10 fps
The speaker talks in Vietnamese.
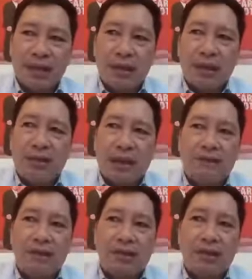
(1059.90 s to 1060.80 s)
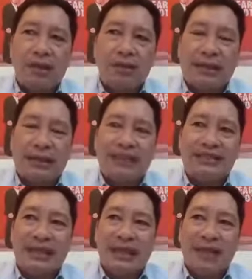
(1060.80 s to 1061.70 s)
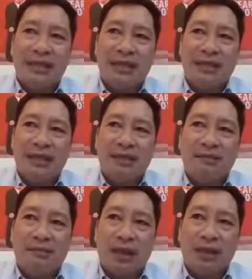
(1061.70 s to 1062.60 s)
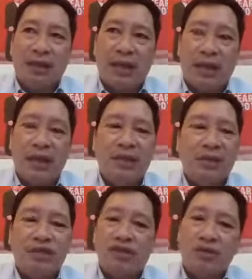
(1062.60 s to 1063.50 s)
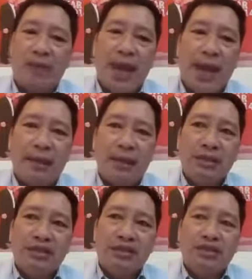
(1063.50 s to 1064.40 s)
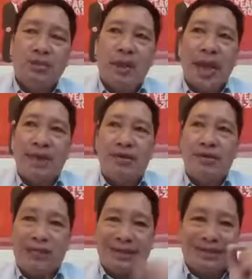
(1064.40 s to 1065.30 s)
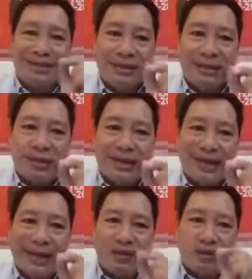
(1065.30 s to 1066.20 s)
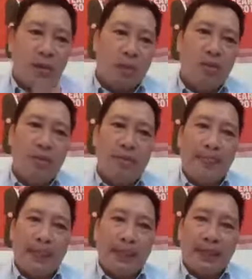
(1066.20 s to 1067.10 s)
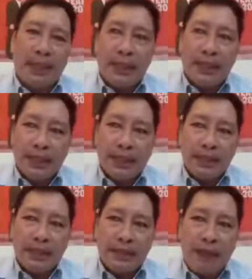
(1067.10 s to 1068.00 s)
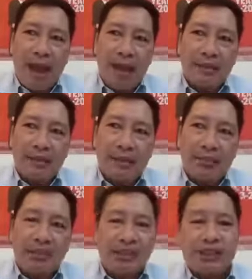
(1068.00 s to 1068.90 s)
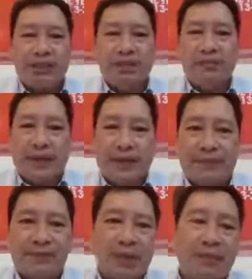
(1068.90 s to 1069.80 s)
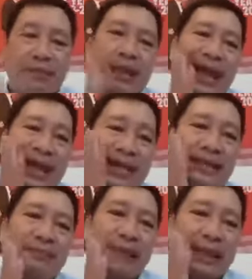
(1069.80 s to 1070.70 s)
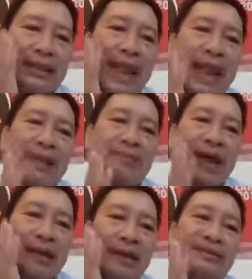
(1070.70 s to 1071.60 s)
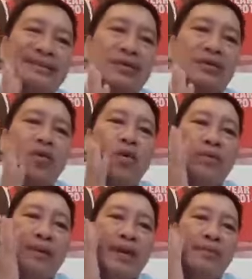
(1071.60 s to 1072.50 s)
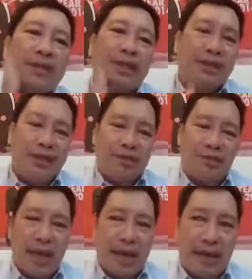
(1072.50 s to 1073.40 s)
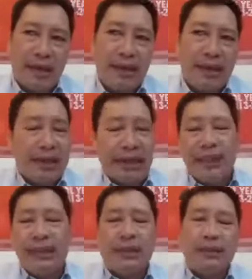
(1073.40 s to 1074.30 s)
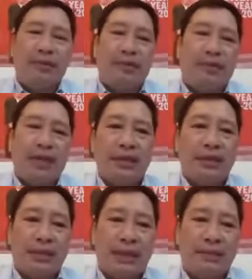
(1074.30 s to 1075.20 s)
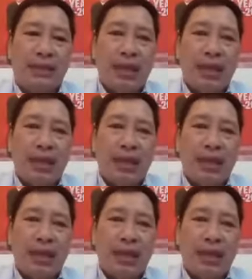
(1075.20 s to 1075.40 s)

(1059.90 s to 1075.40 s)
nó thành phần thường là người ta sẽ lấy những cái phần như là jojoba jojoba vốn là nhựa của cái cây đu đủ thì nó nó giống như sinh gươm vậy mình lăn ở trên mặt da và nó sẽ cuốn đi một cách dịu nhẹ lấy đi những cái tế bào chết cho mình